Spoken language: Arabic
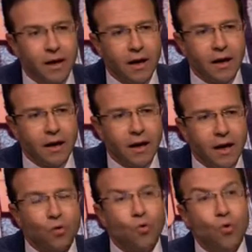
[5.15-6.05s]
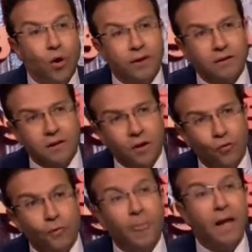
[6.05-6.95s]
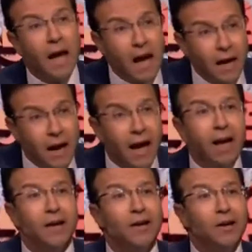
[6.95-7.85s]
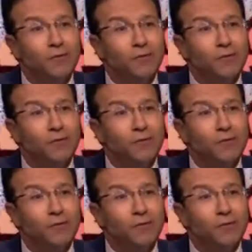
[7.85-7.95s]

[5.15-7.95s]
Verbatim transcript: الرجوع للتصوف هل الحل